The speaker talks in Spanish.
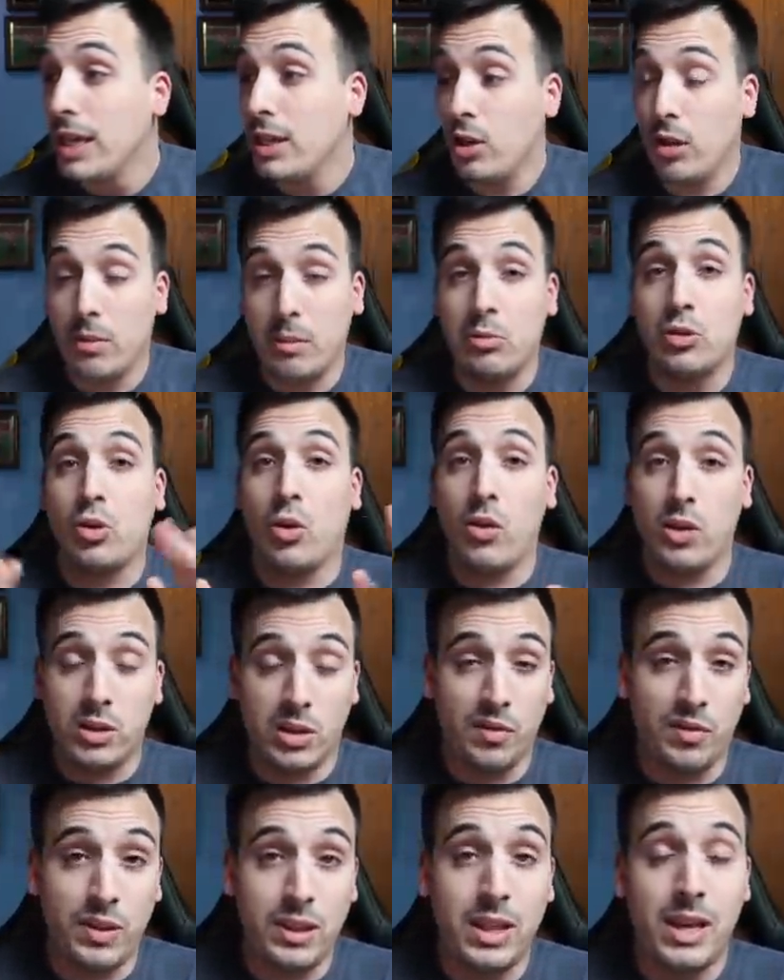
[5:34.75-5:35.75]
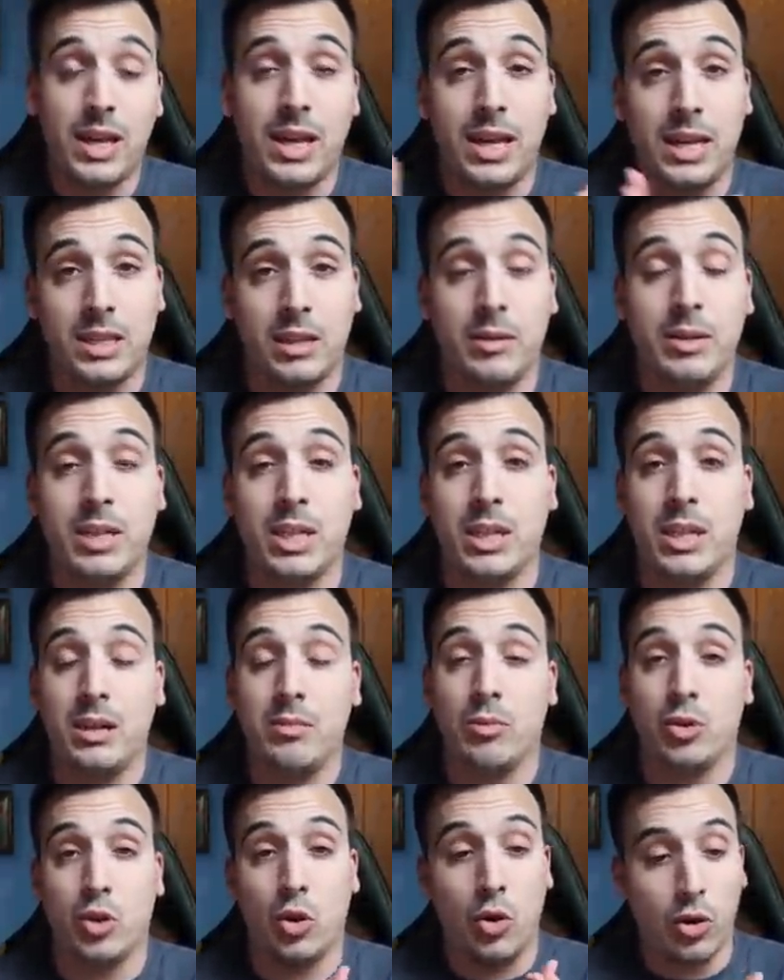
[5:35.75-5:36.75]
Y ahora vamos con lo de este fin de, que ya sabéis que
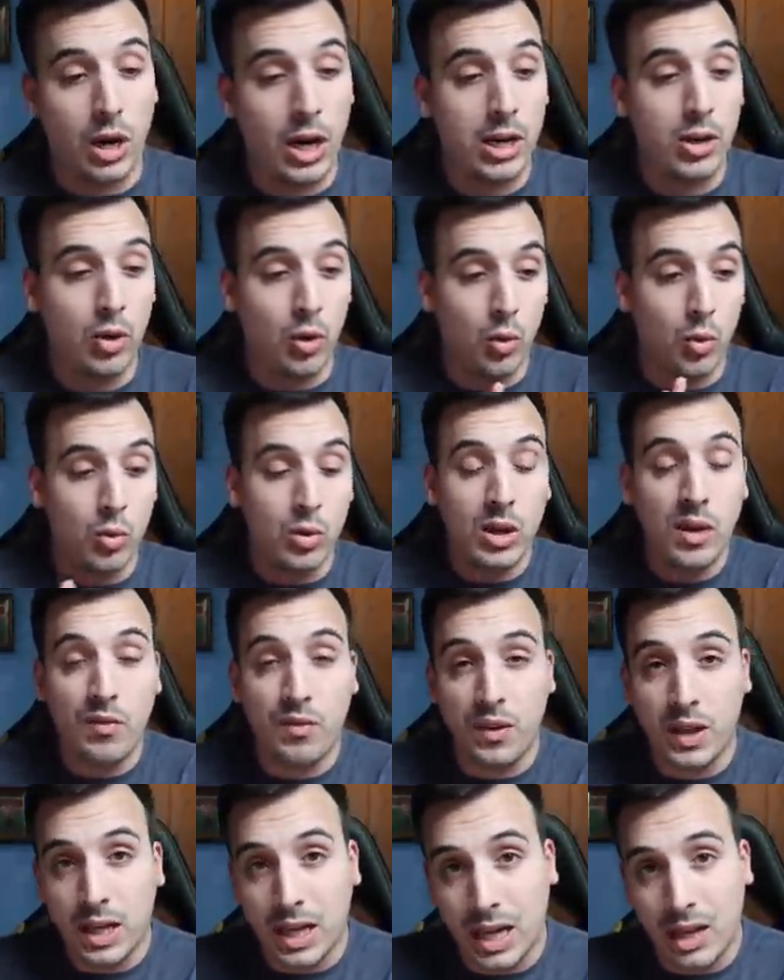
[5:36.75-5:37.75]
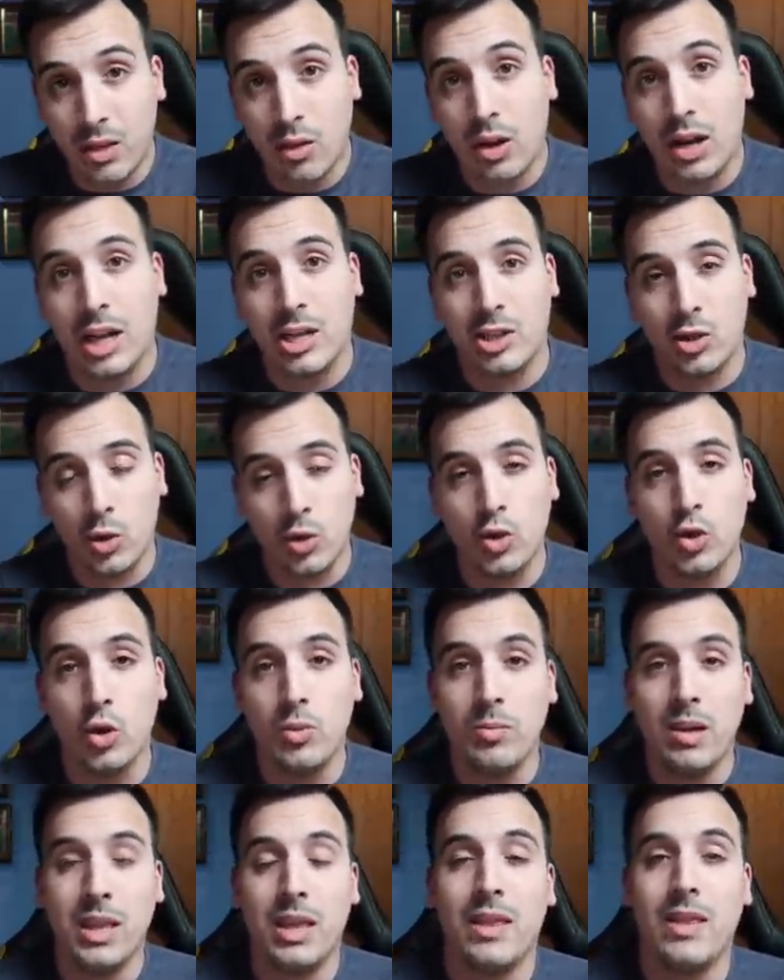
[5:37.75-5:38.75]
tenemos horario unificado a las 8
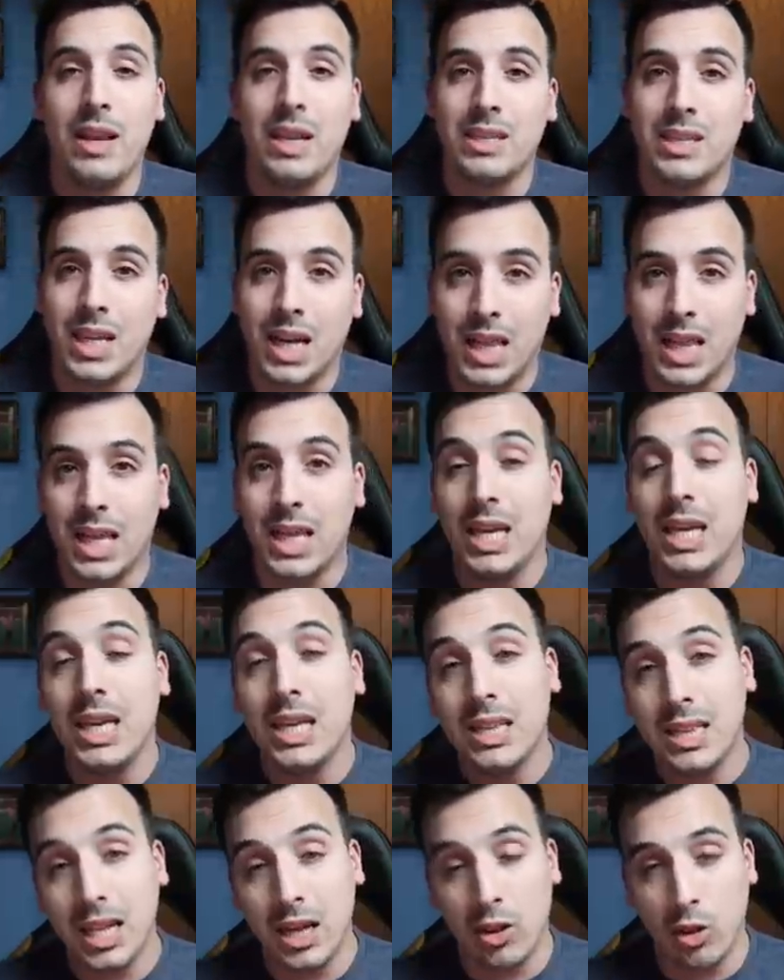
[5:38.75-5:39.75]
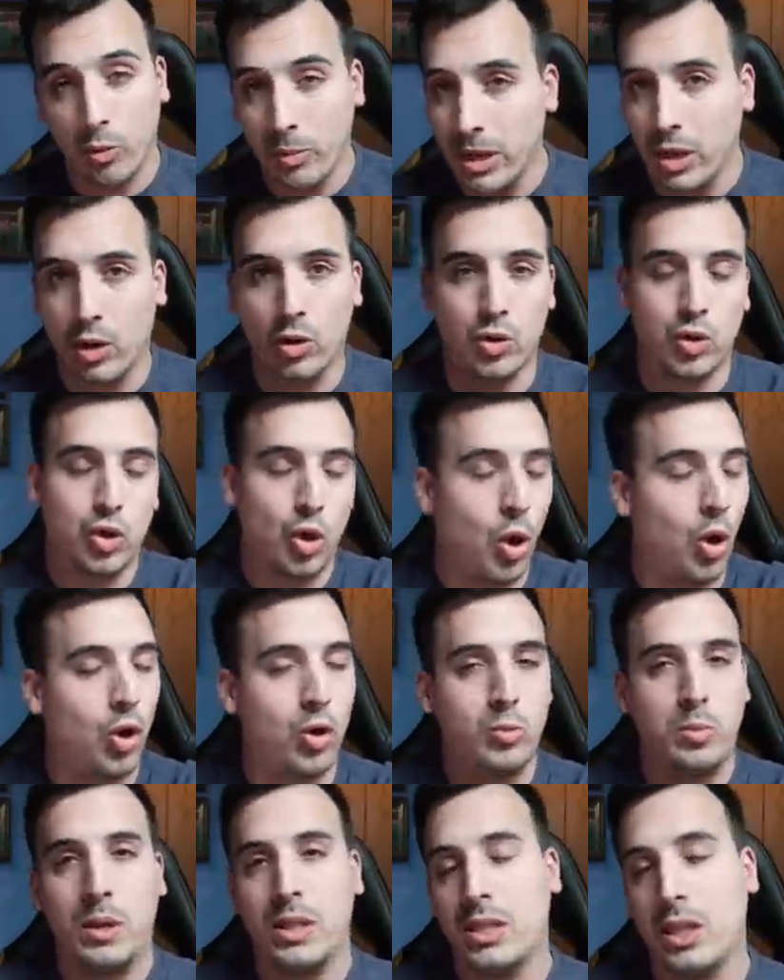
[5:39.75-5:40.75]
y media de la tarde del domingo. Todos
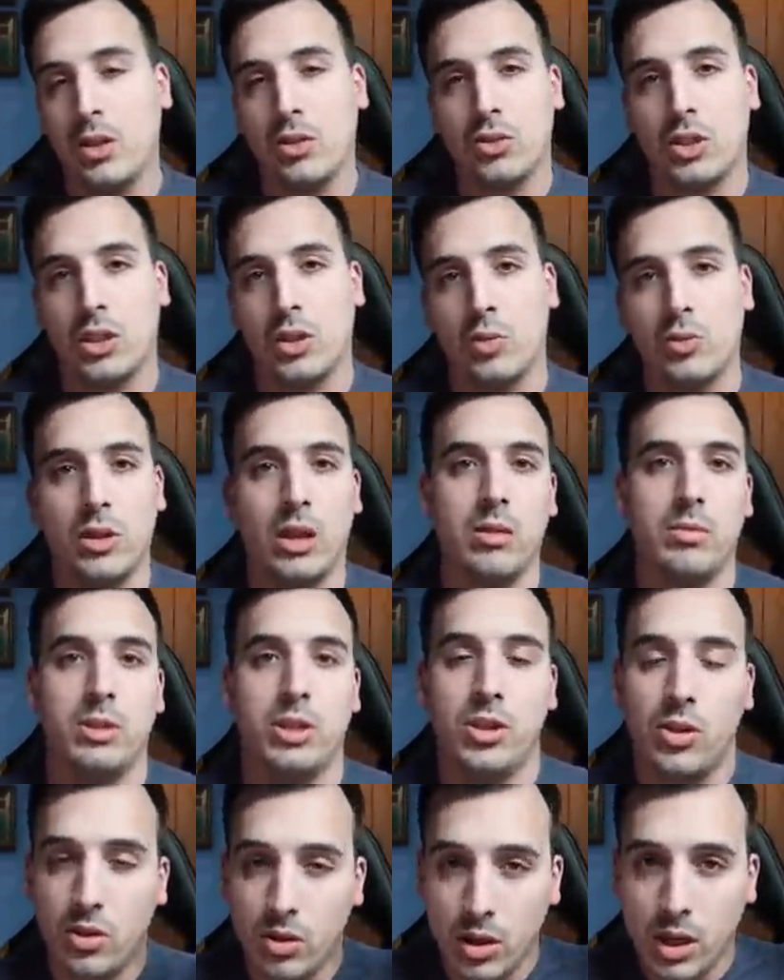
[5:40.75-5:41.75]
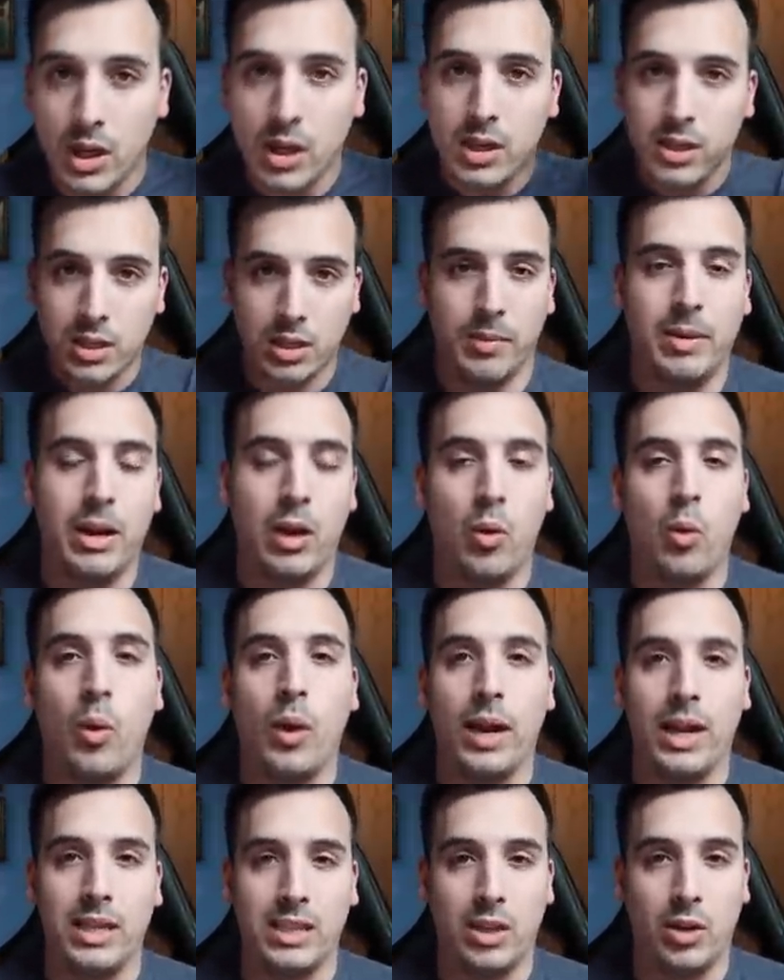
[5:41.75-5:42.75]
los partidos de segunda división se van a
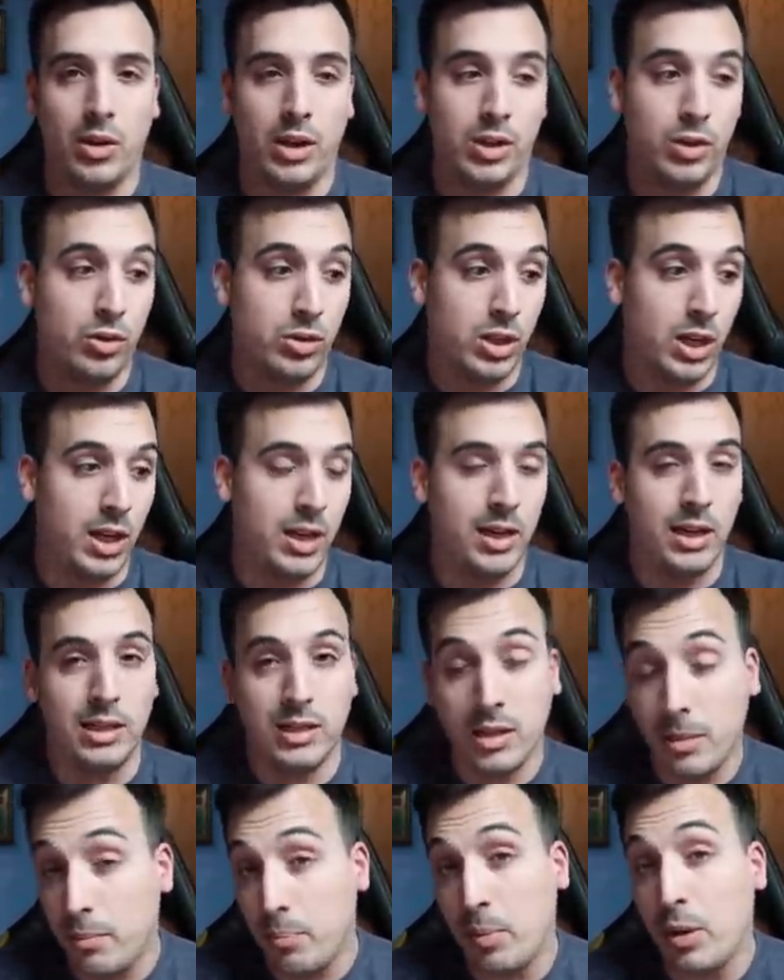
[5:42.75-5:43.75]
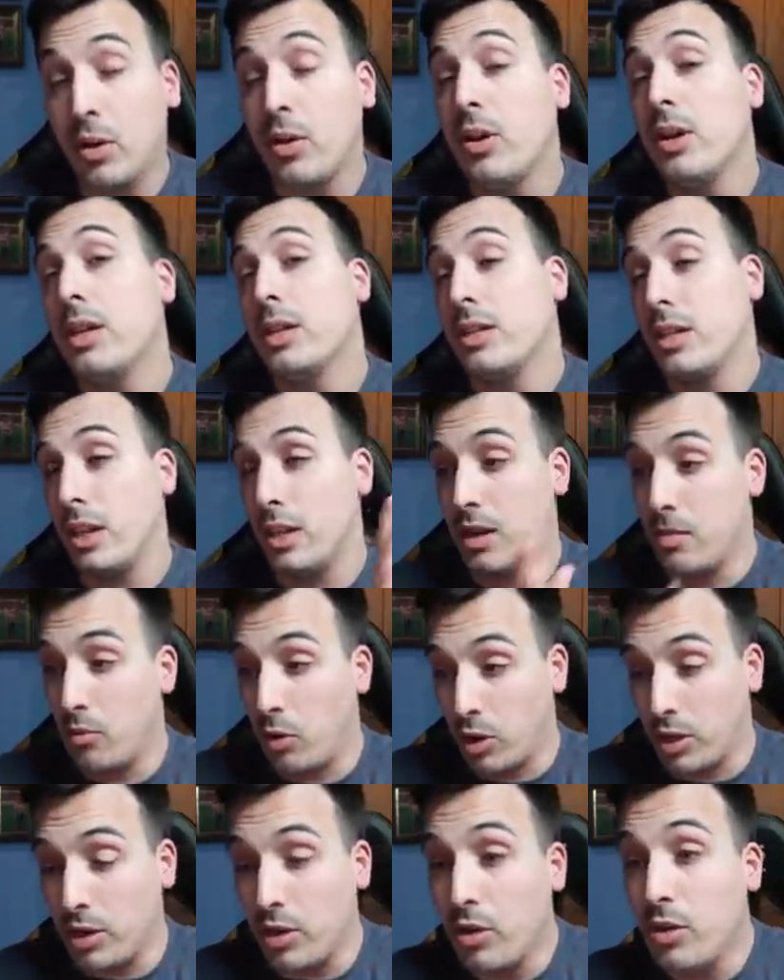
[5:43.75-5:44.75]
jugar a esa hora. Yo estaré en el templo, estaré en el
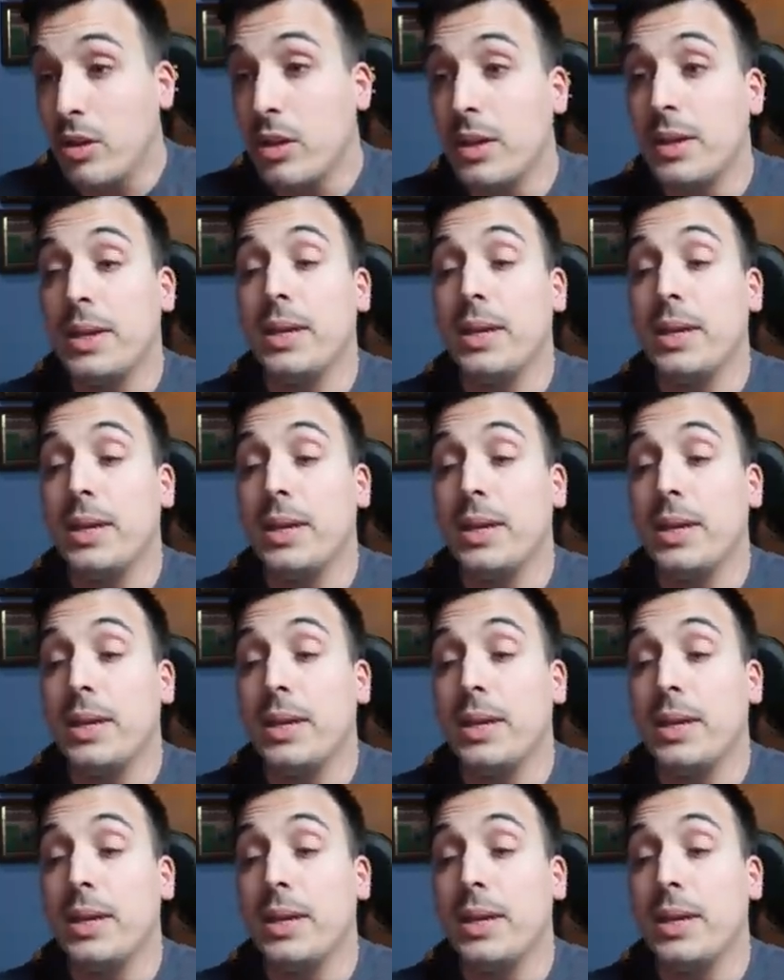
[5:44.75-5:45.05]
molinón.